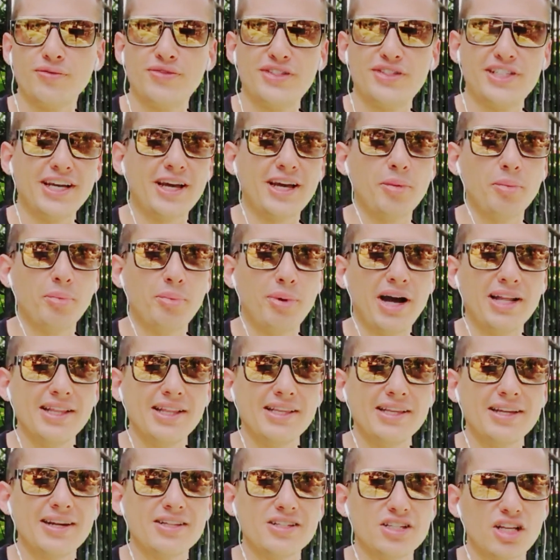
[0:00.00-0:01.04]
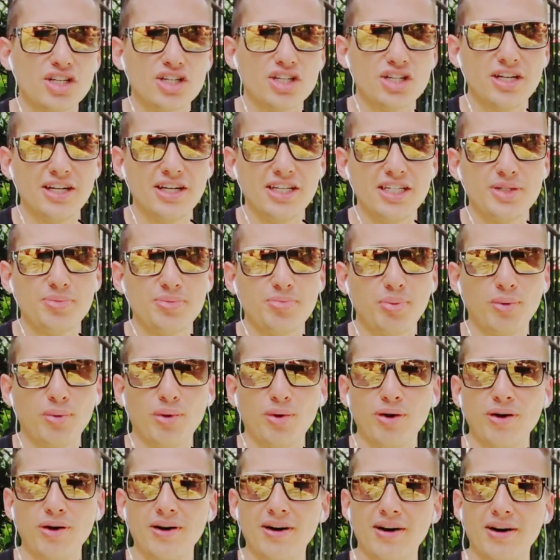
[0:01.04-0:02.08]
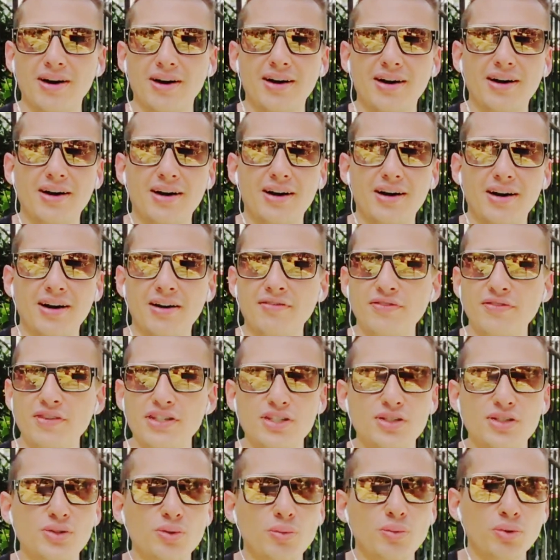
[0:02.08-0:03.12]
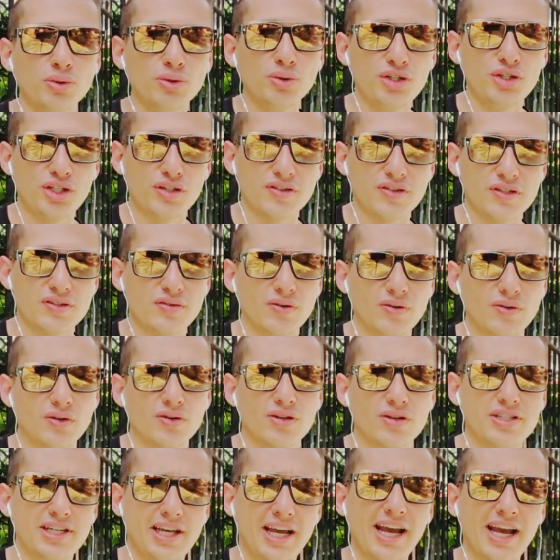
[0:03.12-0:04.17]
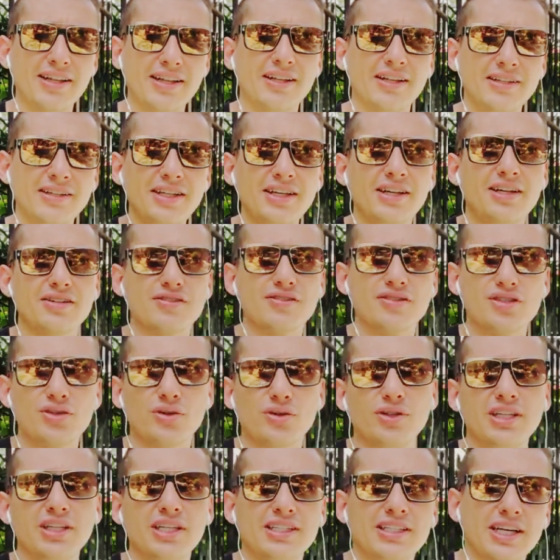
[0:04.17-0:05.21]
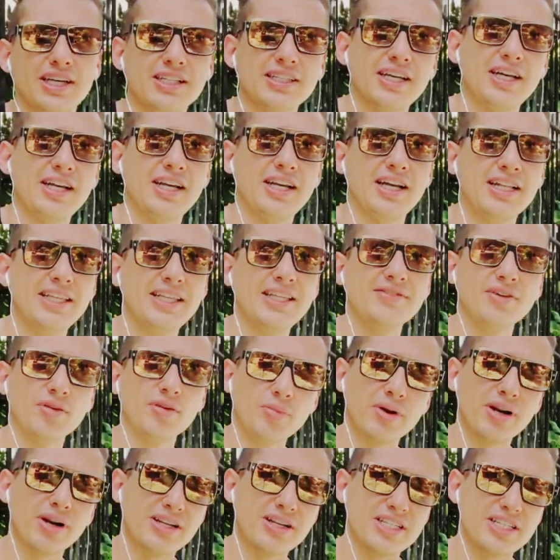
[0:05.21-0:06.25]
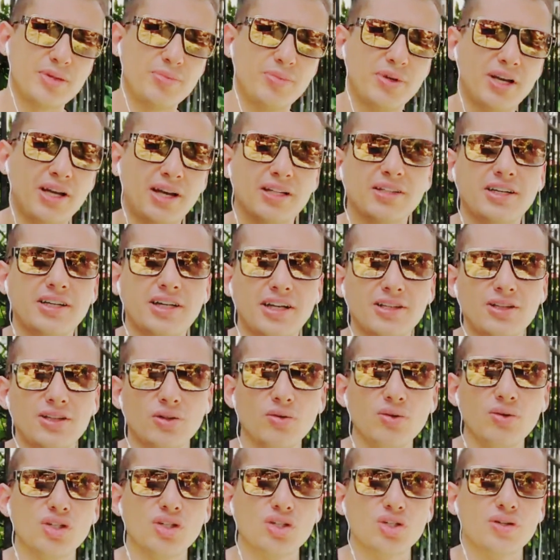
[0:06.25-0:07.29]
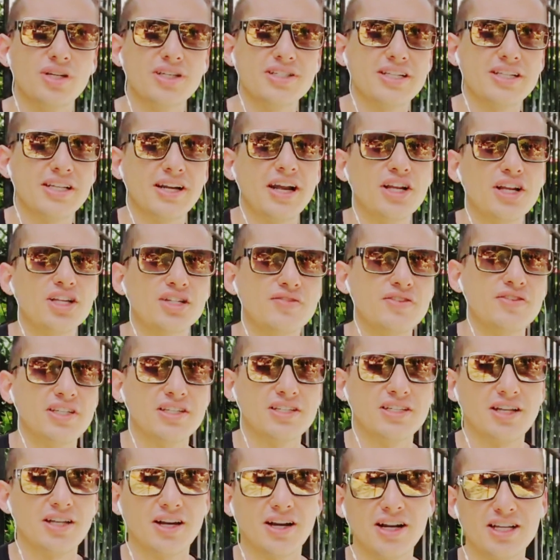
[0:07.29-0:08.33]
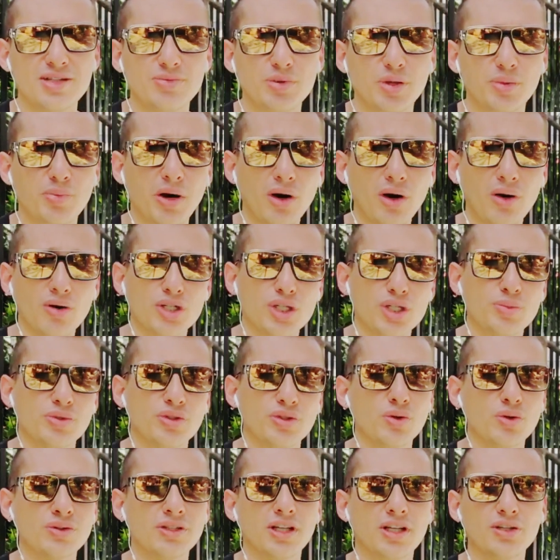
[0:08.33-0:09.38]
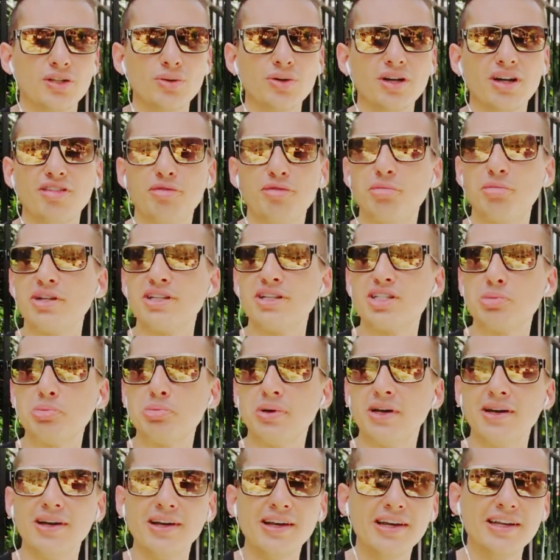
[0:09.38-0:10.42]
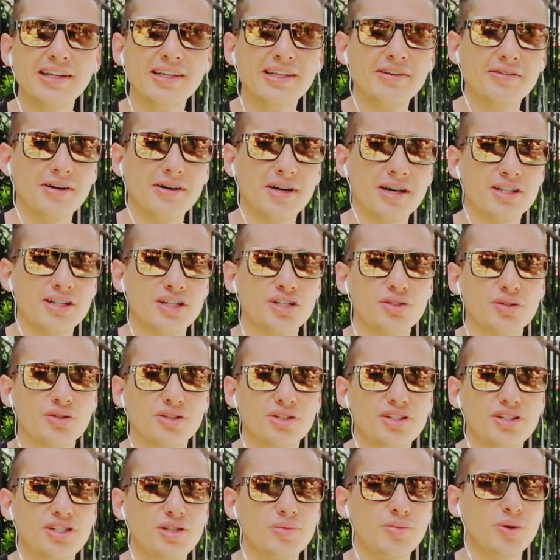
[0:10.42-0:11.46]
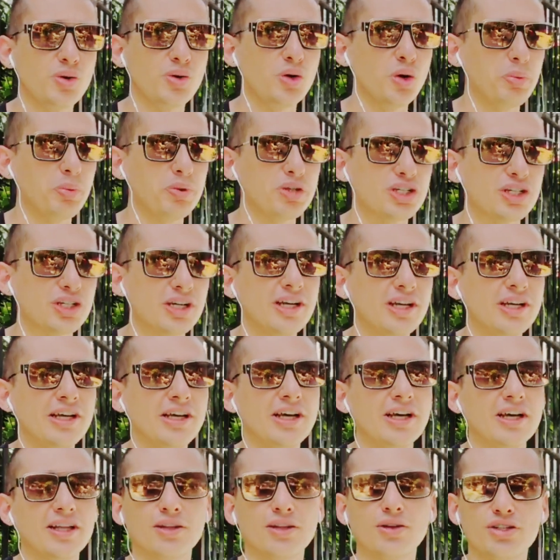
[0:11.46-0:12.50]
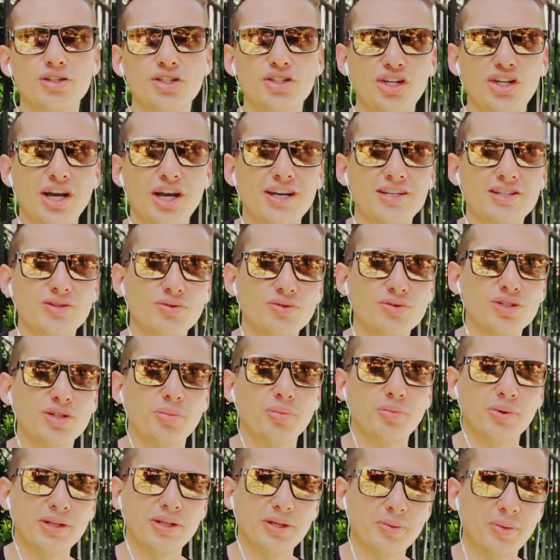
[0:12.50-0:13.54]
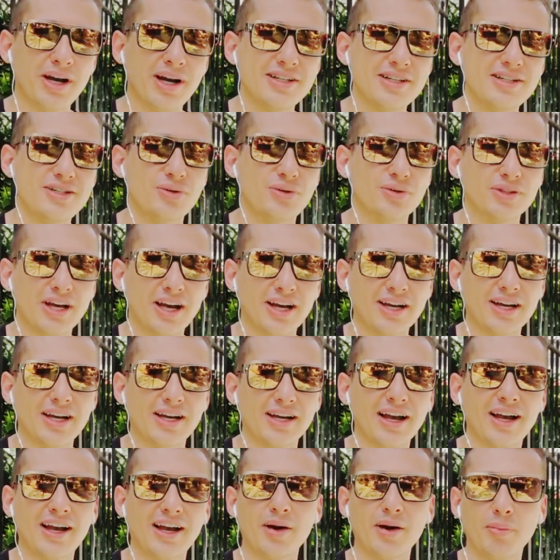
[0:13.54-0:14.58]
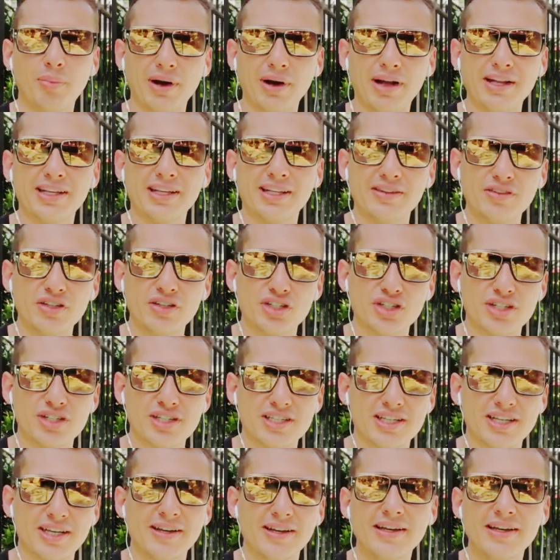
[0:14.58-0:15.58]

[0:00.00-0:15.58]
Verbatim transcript: все компании разошлись по э, видению будущего своего. То есть Canon, Nikon, Sony и так далее, они выбрали себе конкретную нишу. Если раньше все старались быть похожими друг на друга, и, в принципе, неважно, что ты себе купишь, то сейчас нужно понимать, куда какая компания движется